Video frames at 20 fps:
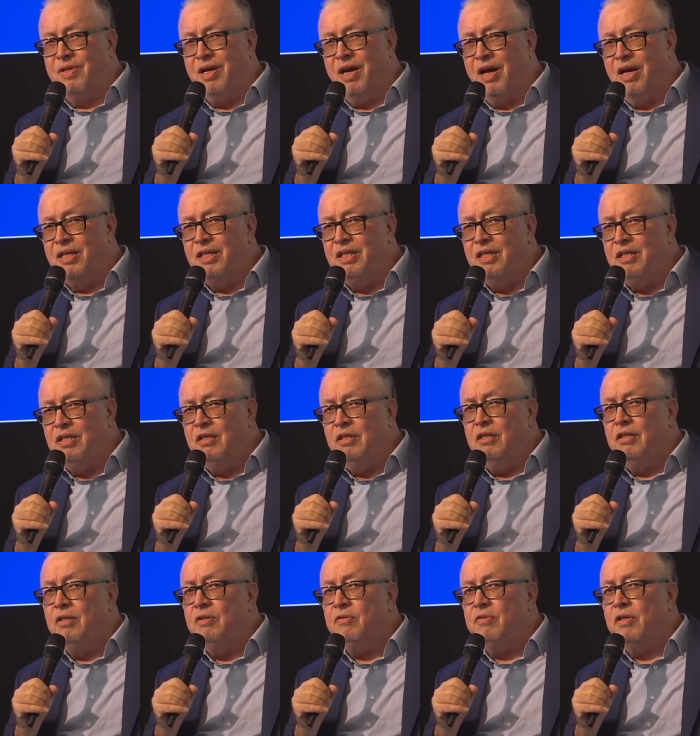KI
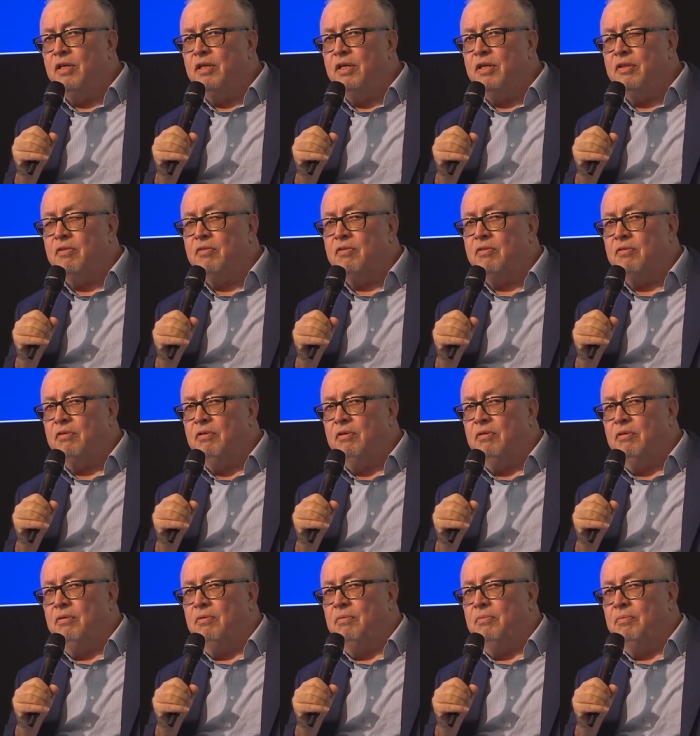ist ja jetzt
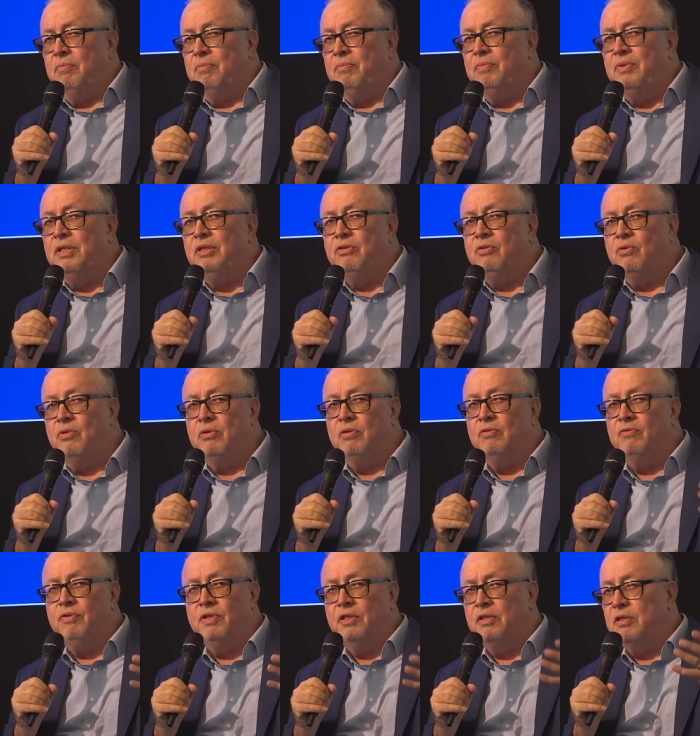äh, nicht
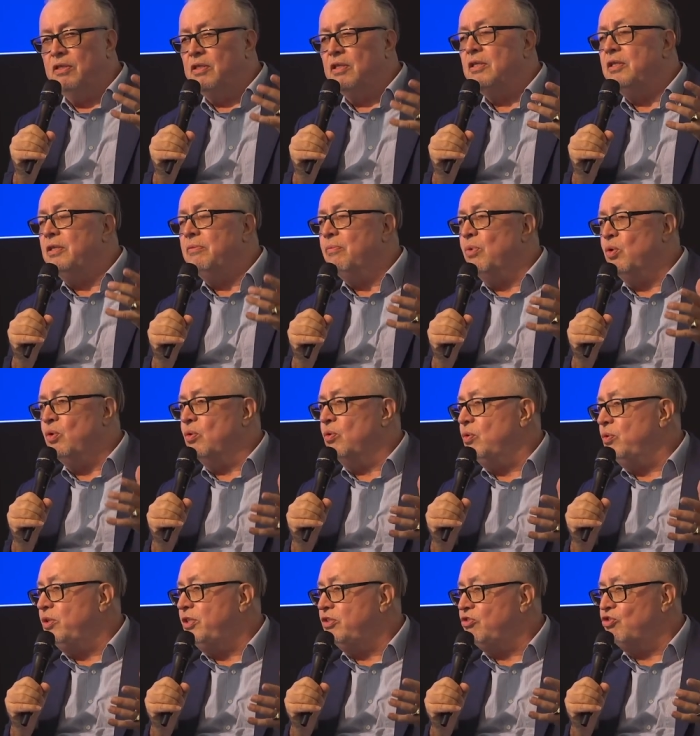irgendwie eine
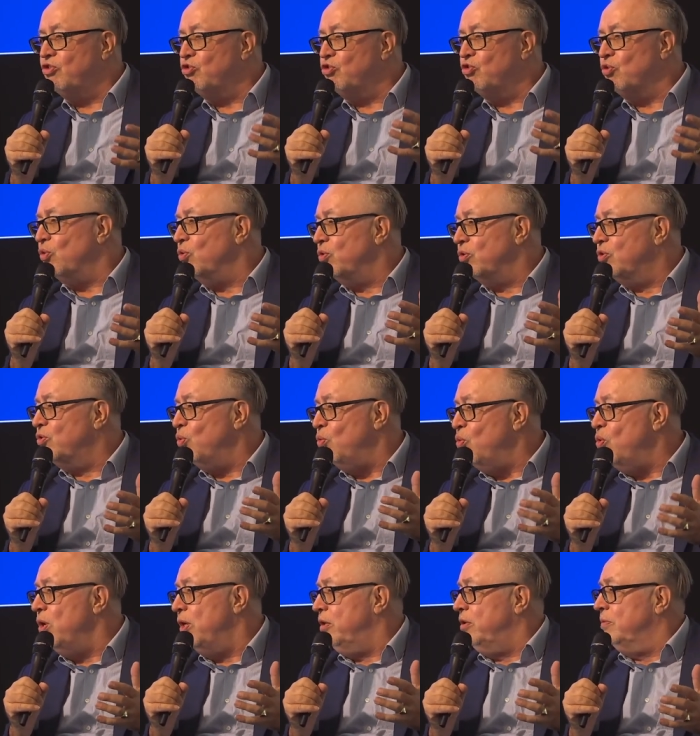monolithische
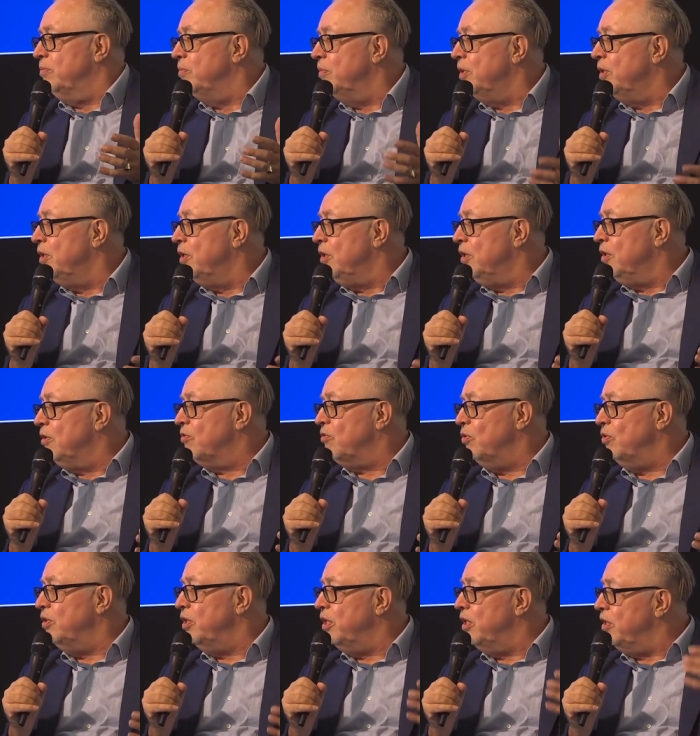Struktur,
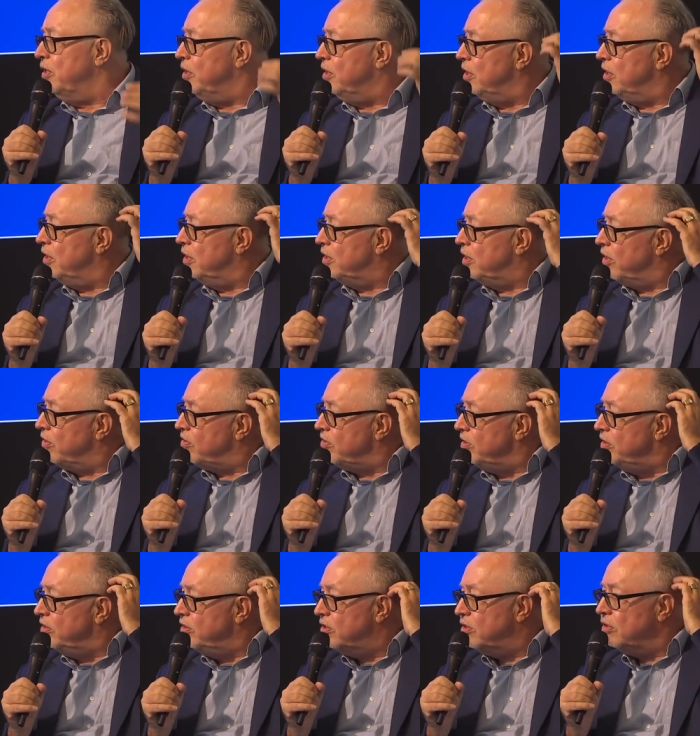sondern äh, das
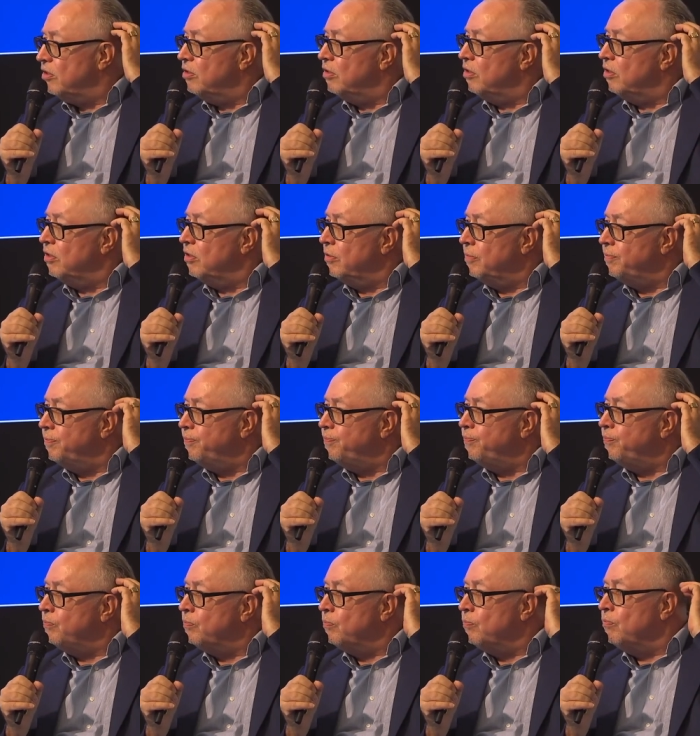sind
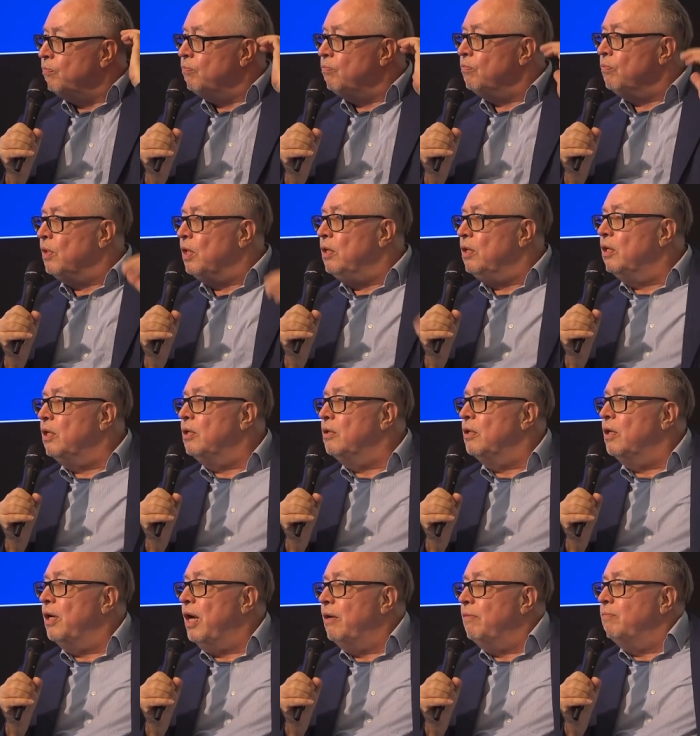ähm,
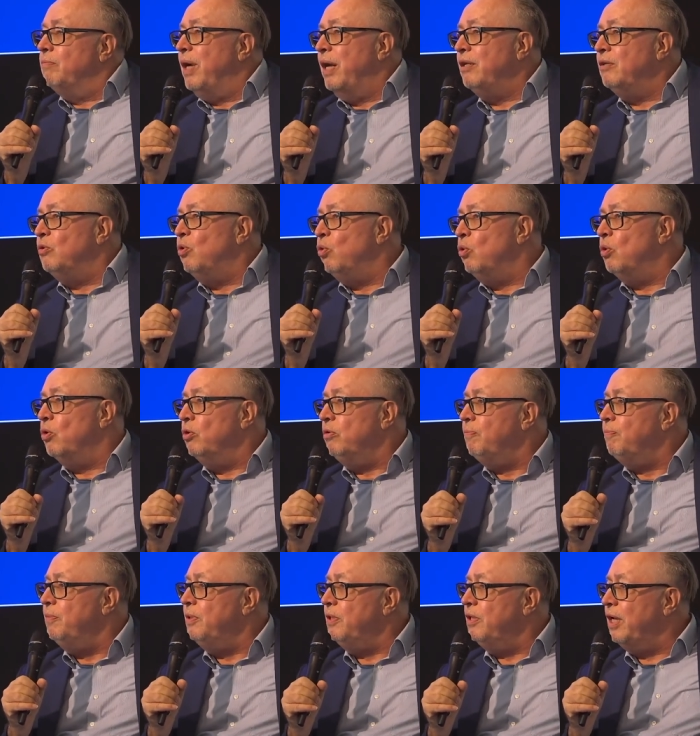äh,
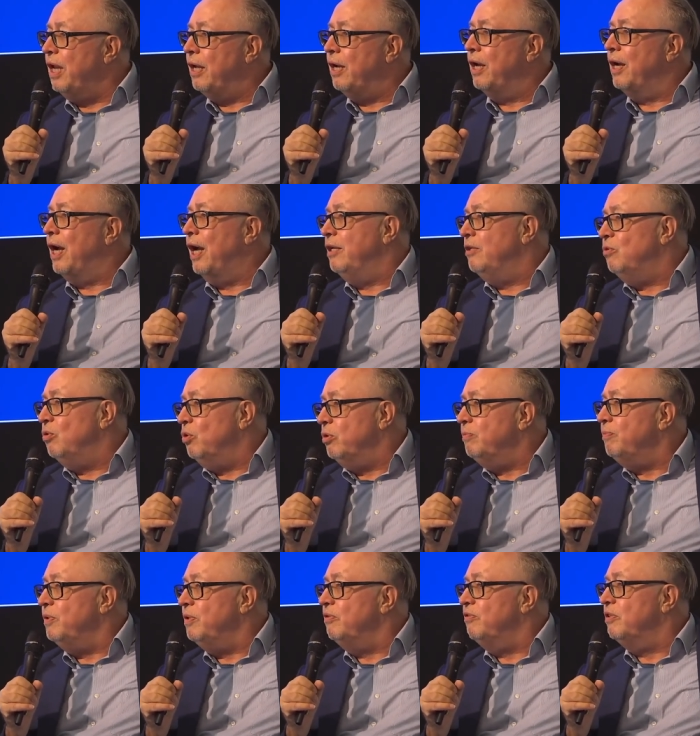Algorithmen,
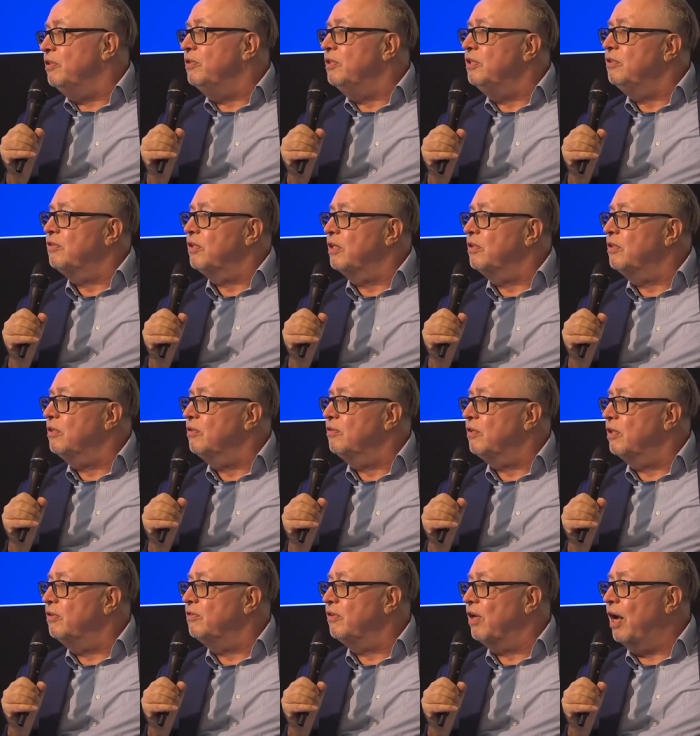Algorithmen sind nichts
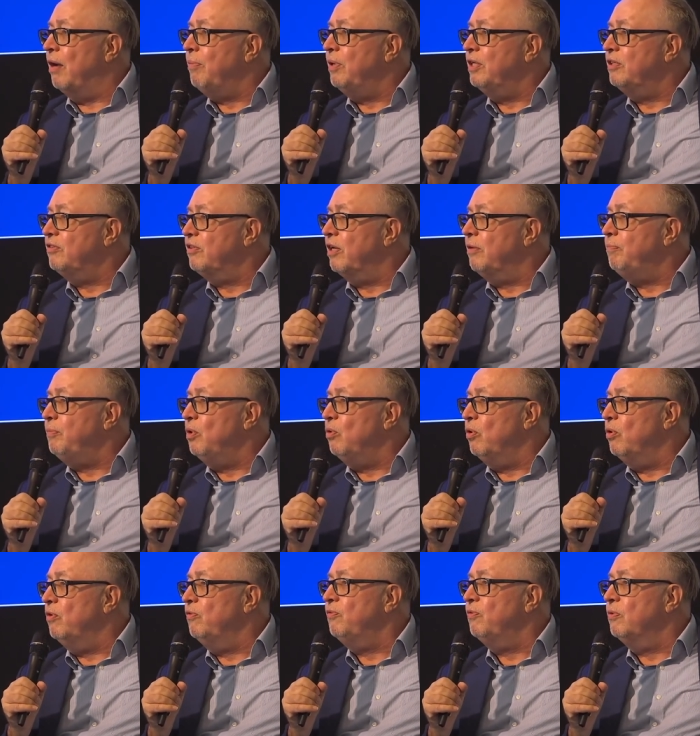anderes als
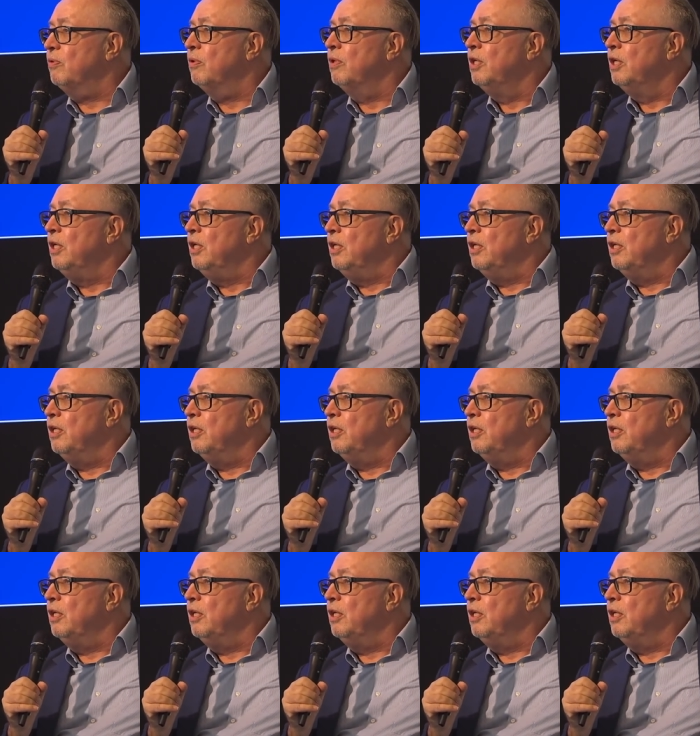Arbeitsabläufe,